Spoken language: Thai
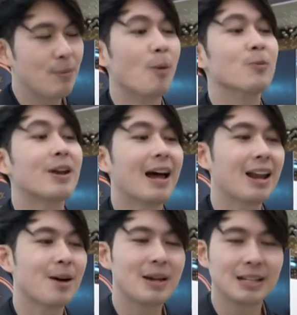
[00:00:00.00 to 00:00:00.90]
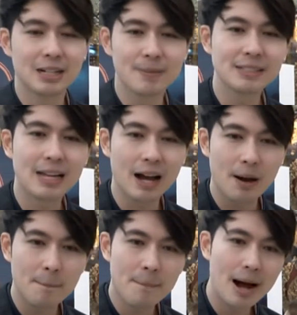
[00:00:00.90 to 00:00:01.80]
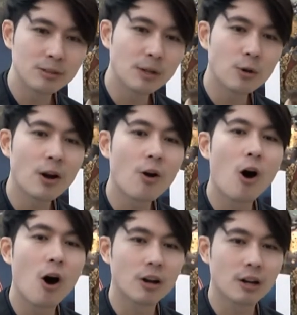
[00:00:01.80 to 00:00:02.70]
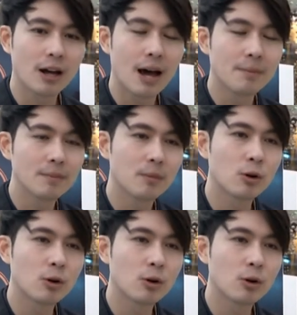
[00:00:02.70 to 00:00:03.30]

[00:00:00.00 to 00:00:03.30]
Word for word: มีผมด้วยนะฮะแล้วก็มีศิลปินจากบ้านสมเด็จเรคคอร์ดนะครับ